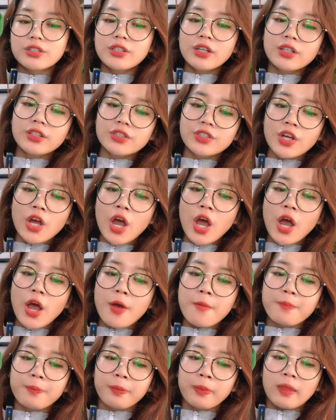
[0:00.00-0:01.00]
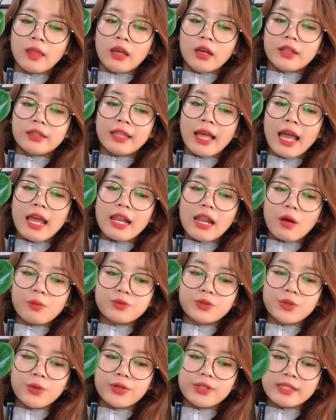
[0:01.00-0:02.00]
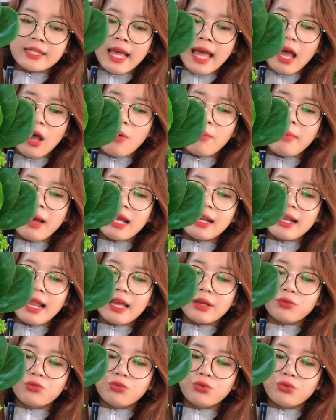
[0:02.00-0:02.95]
trưng cho tài lộc dồi dào mang lại